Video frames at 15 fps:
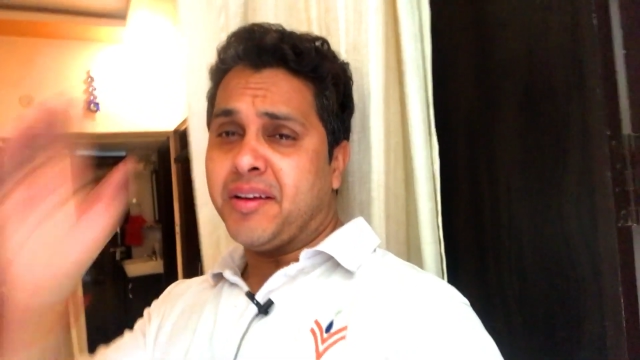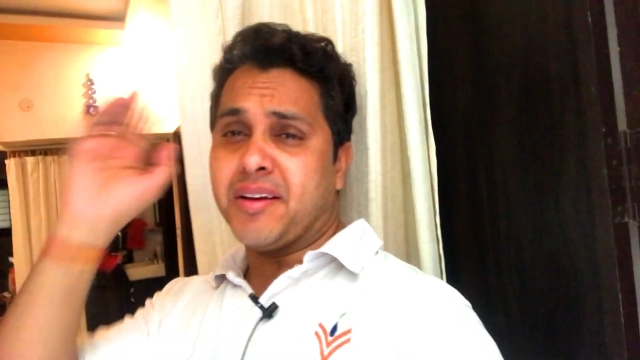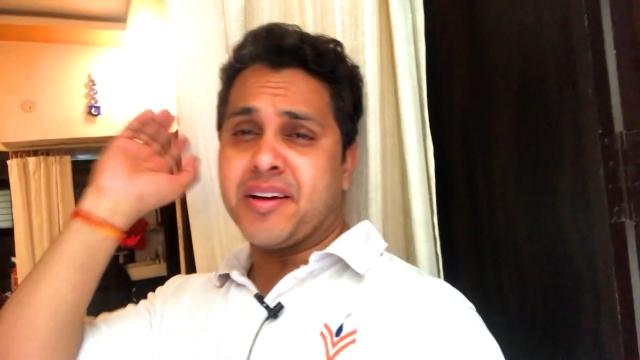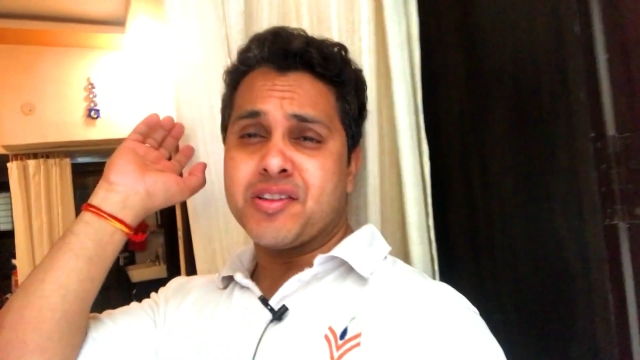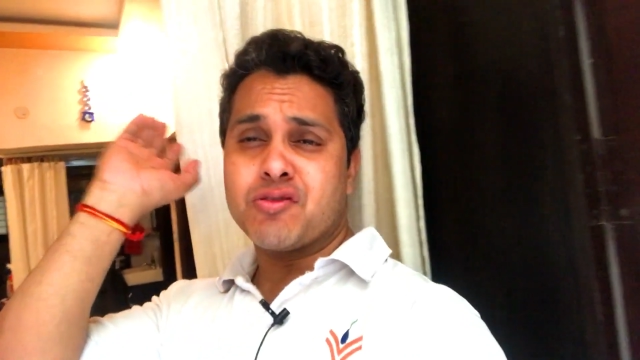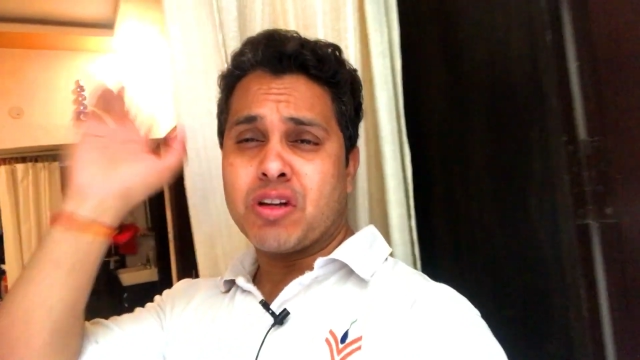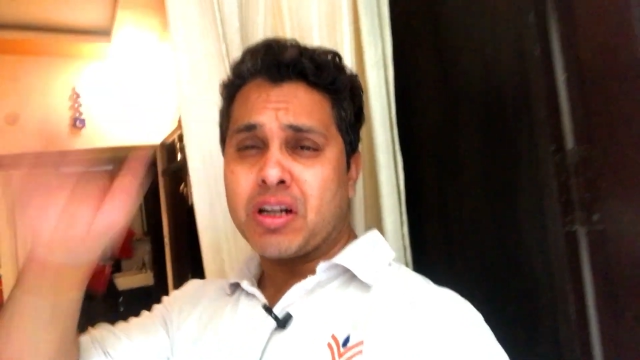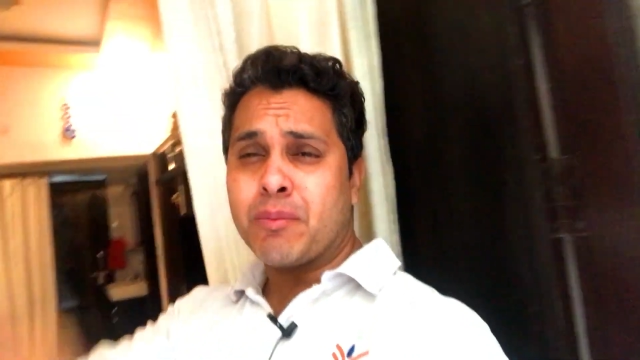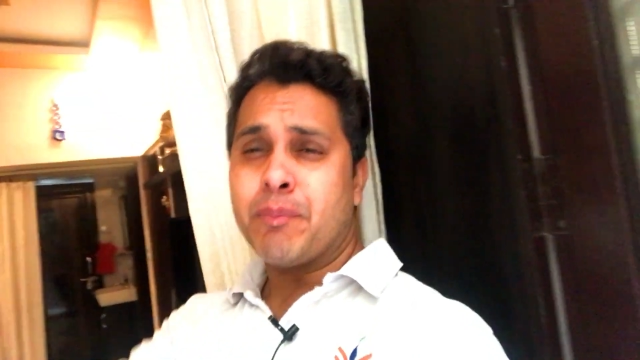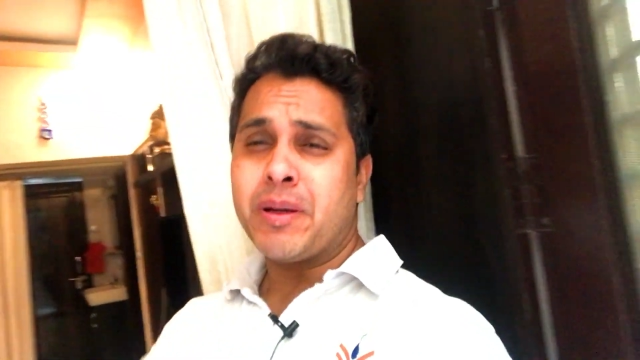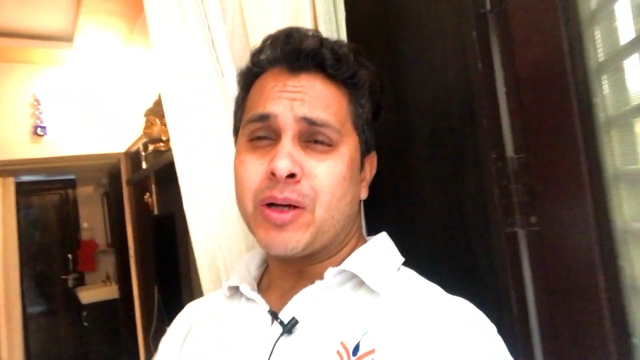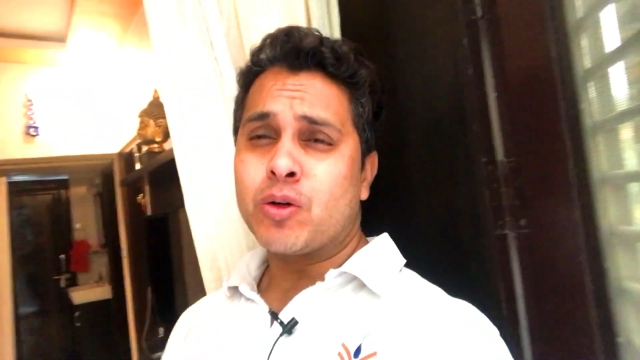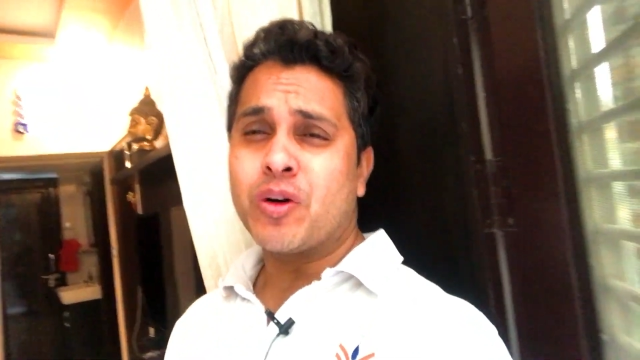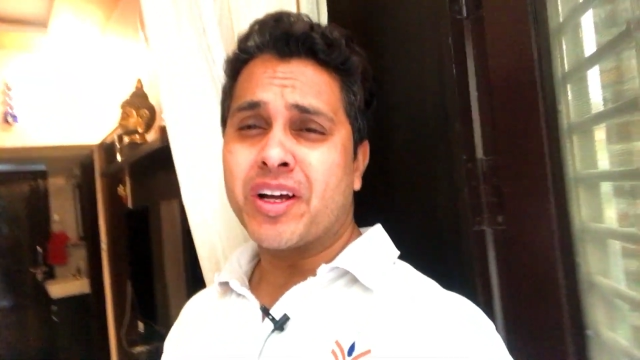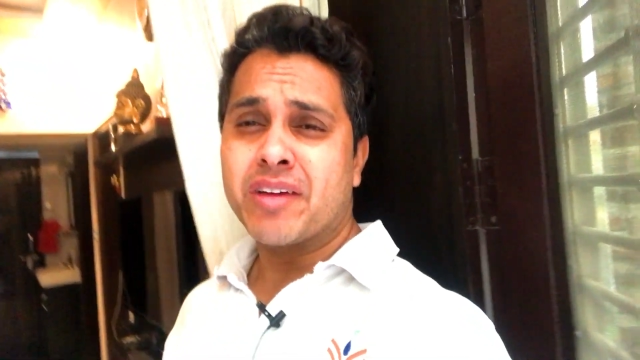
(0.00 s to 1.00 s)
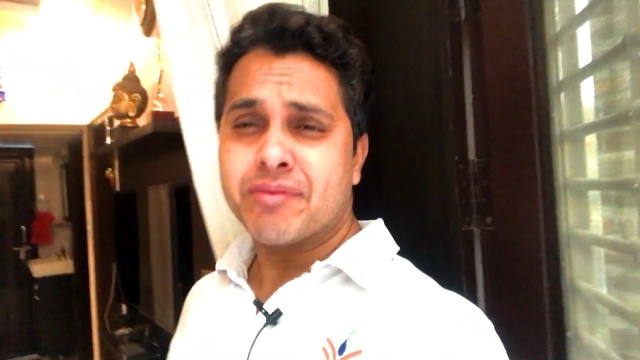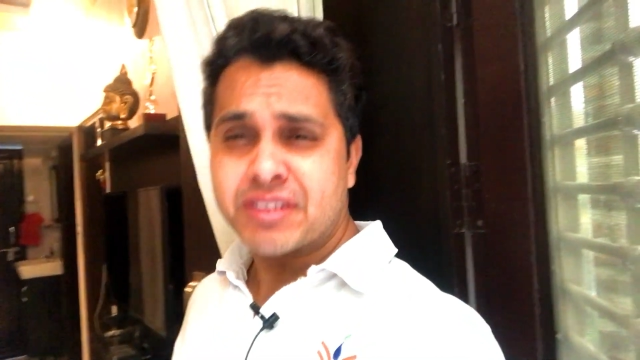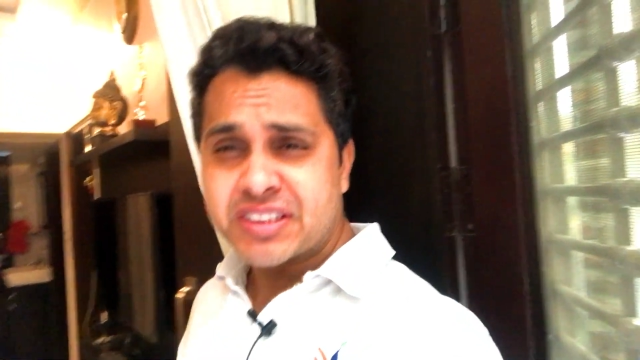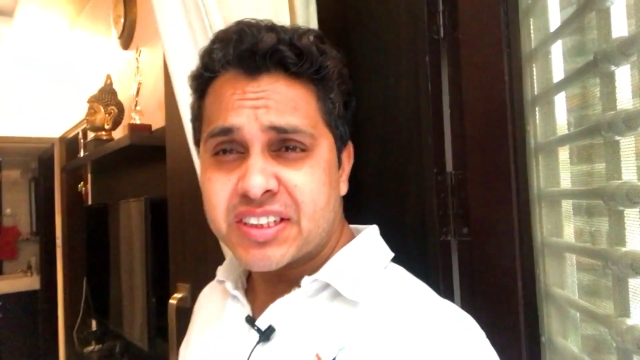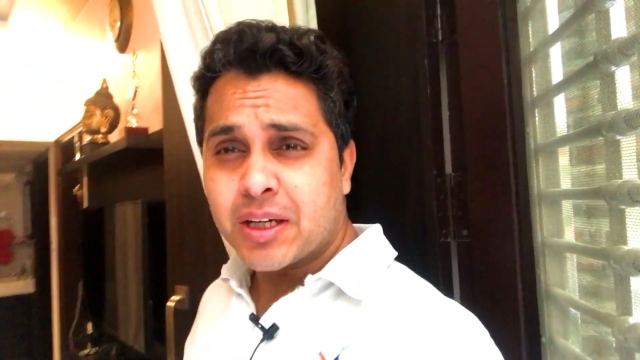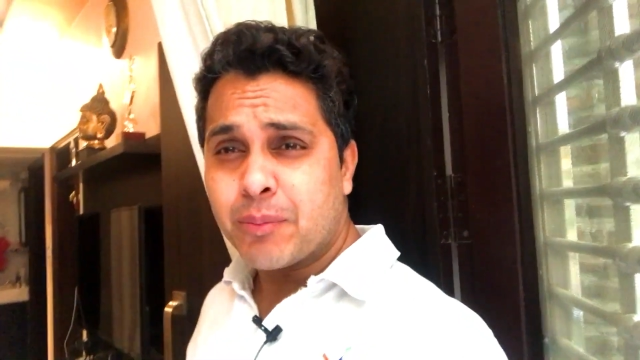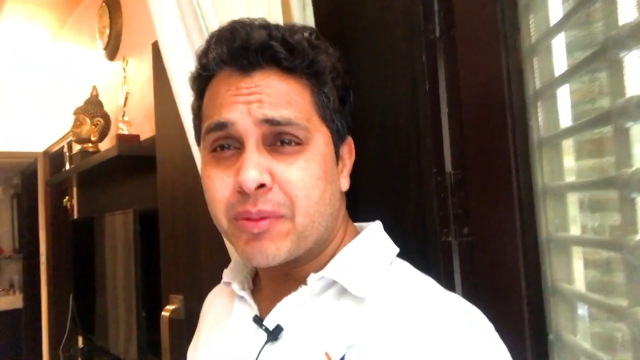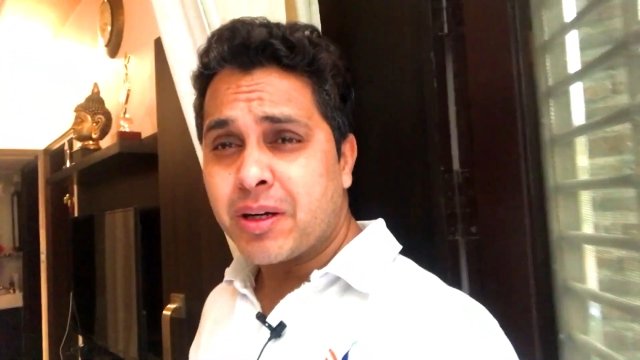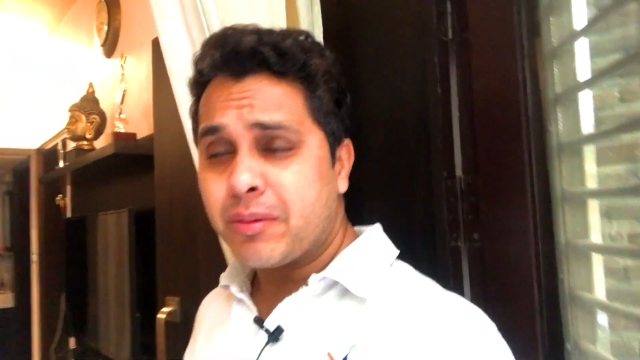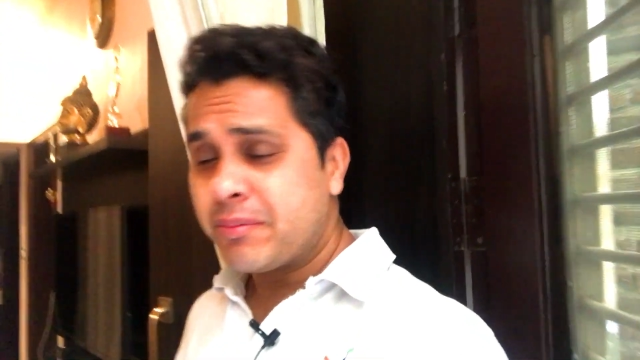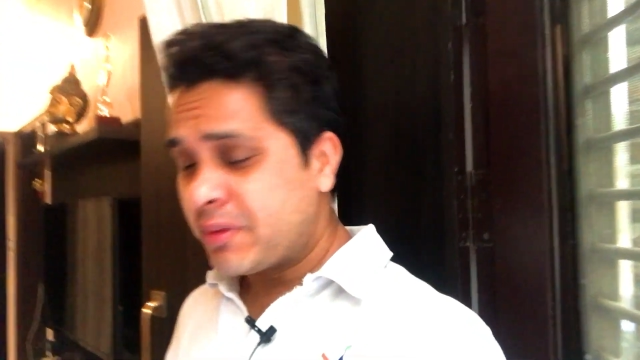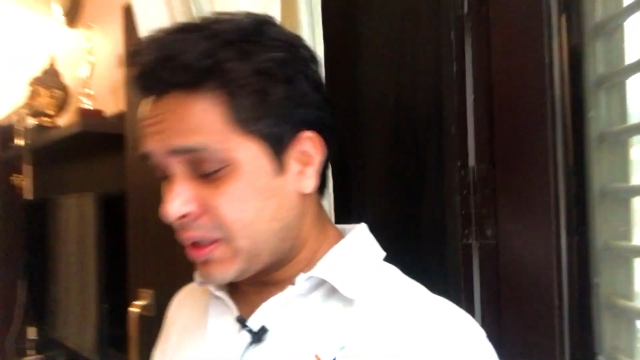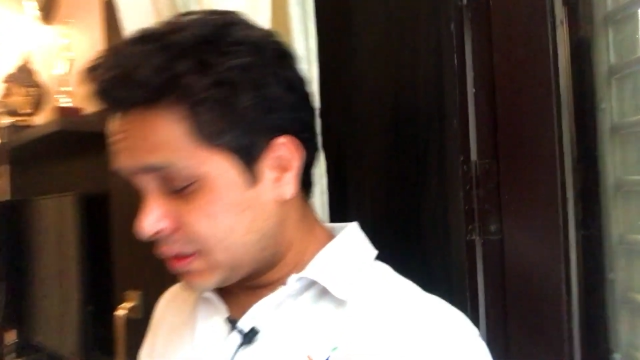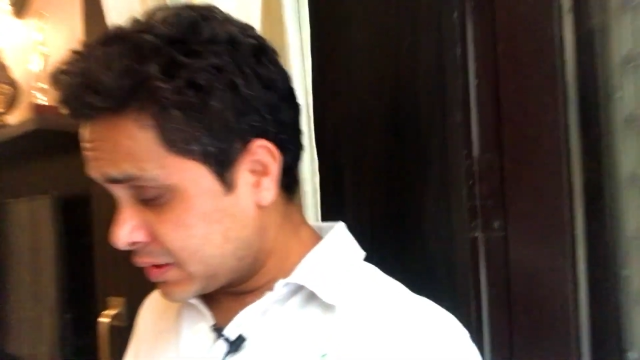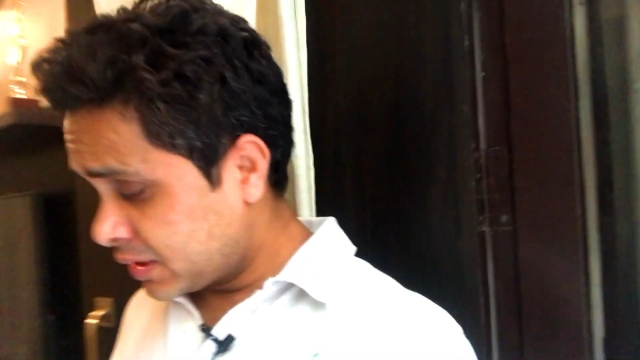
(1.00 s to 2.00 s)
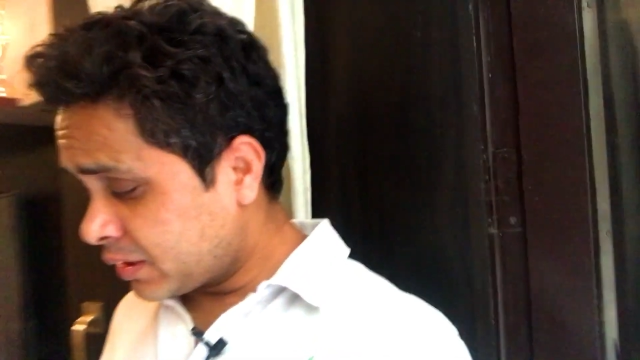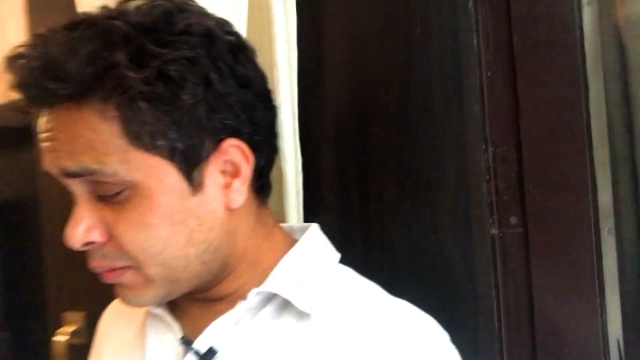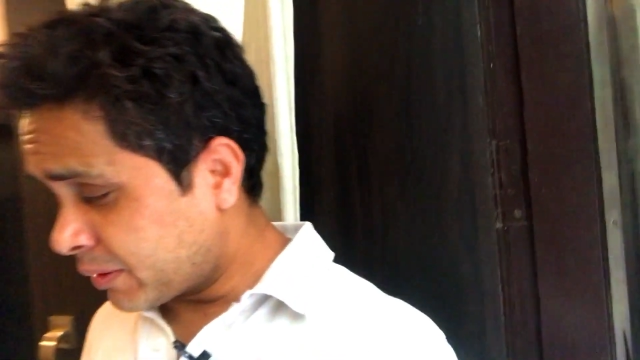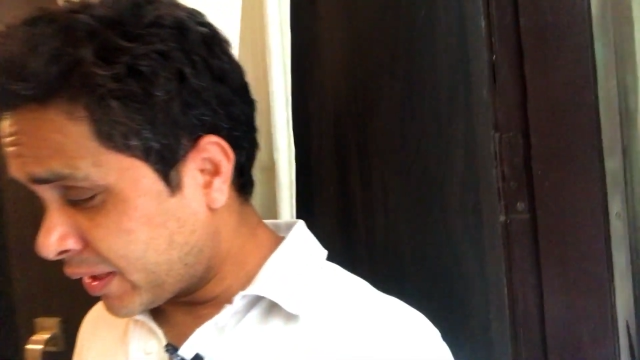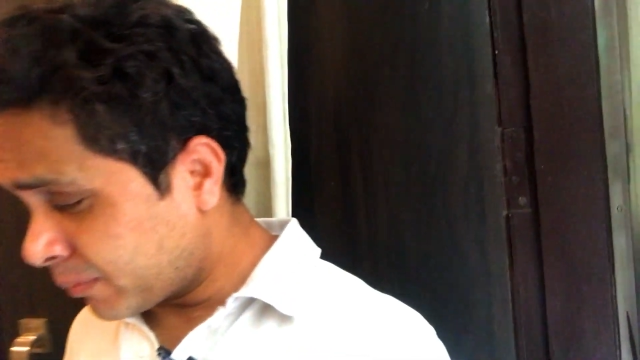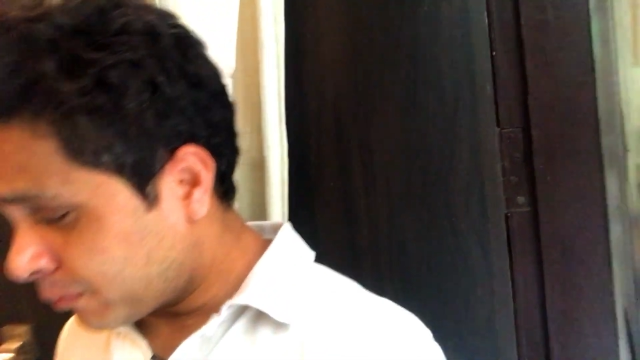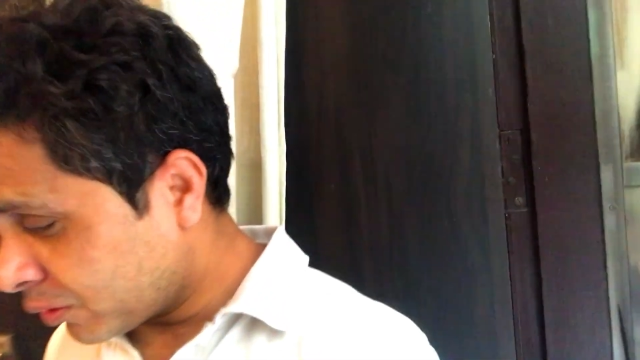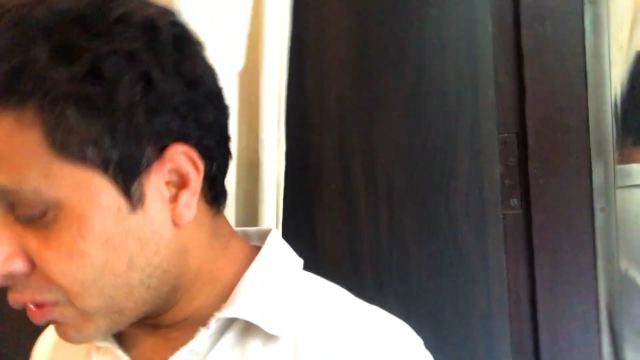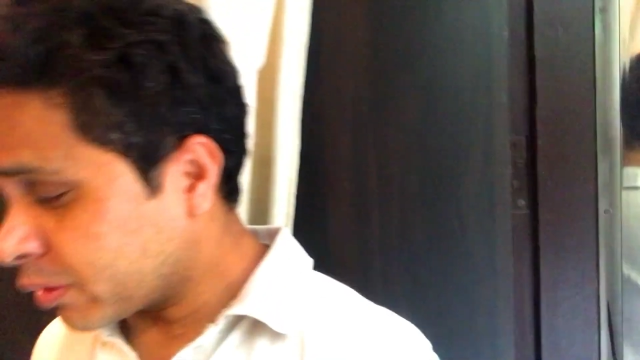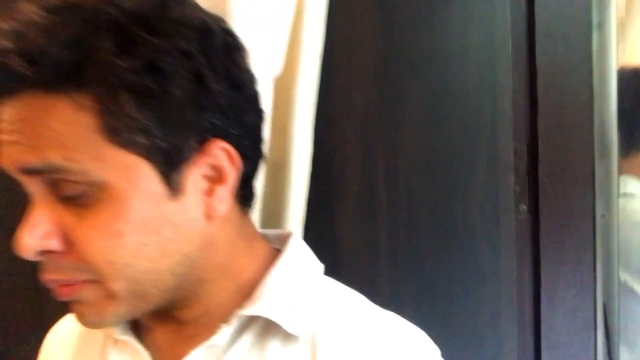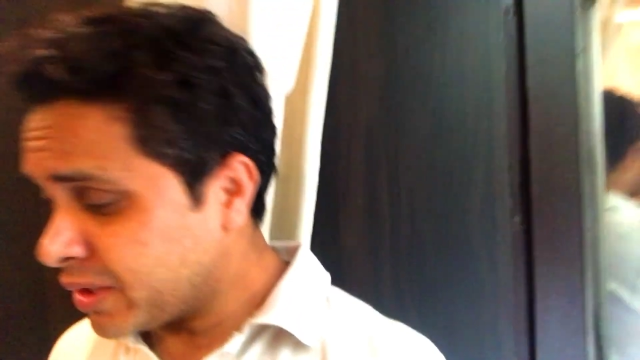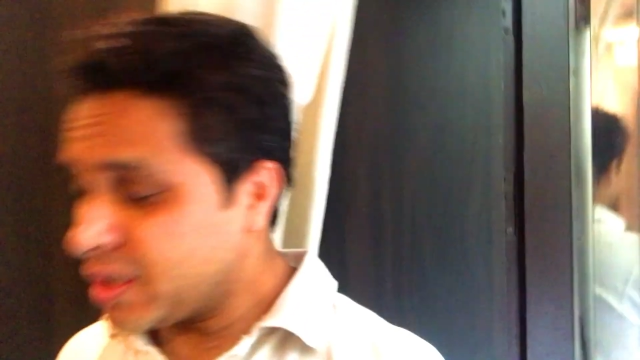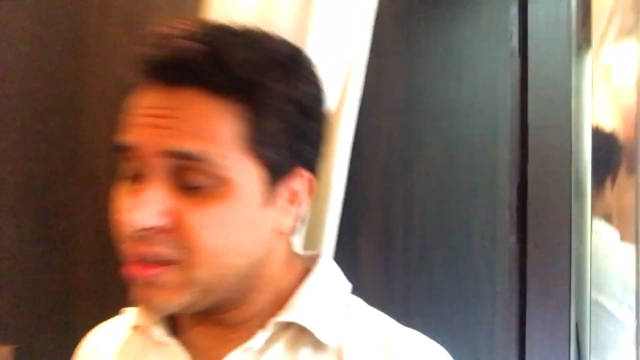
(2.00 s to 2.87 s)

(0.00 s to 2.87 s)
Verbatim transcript: गाइस वेलकम बैक हो गया फिर से आपका आज के हमारे ब्लॉग में